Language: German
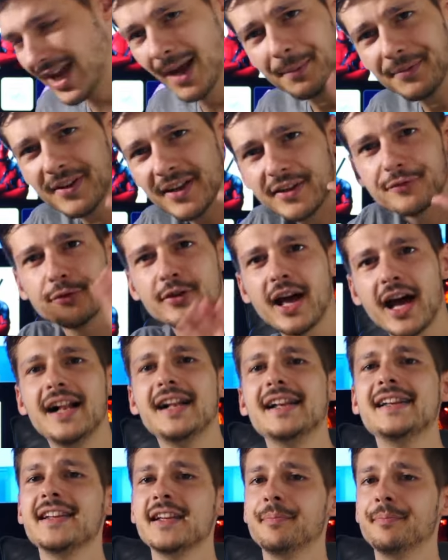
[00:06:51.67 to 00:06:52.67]
abseits von
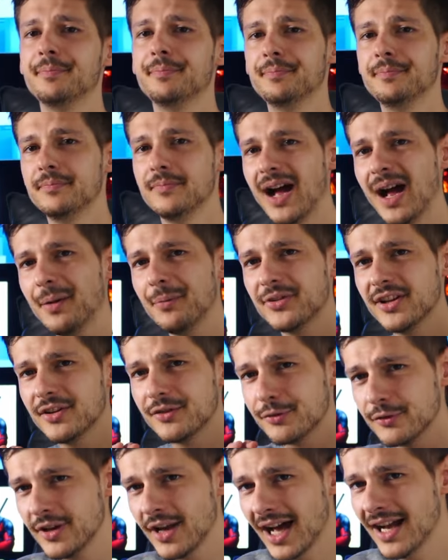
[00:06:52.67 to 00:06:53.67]
all dem,
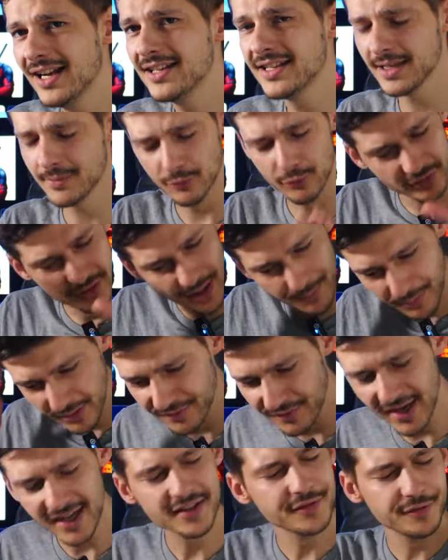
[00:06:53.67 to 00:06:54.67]
abseits von all dem und der
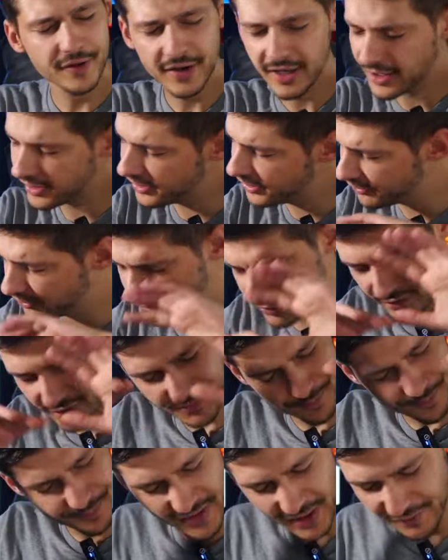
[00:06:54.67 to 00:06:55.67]
Privatsphäre
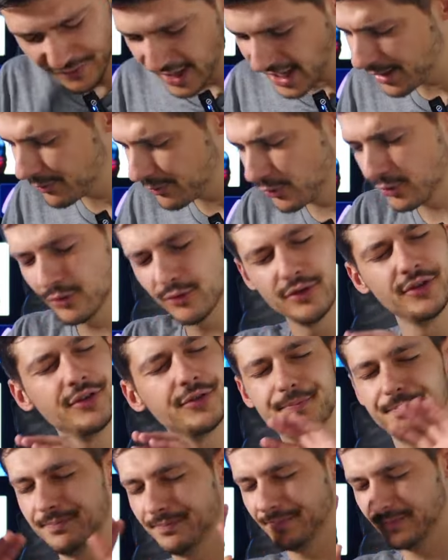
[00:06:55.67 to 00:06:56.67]
und der Werbung
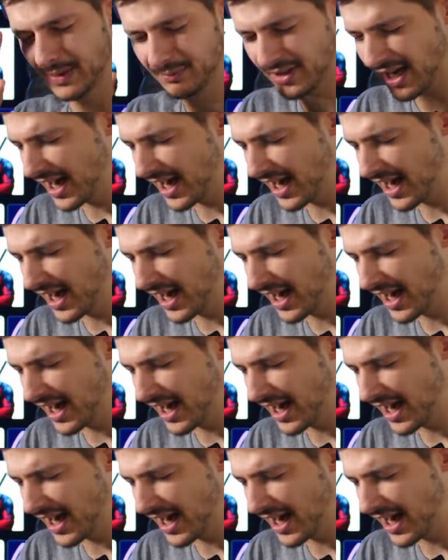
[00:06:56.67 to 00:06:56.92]
und dem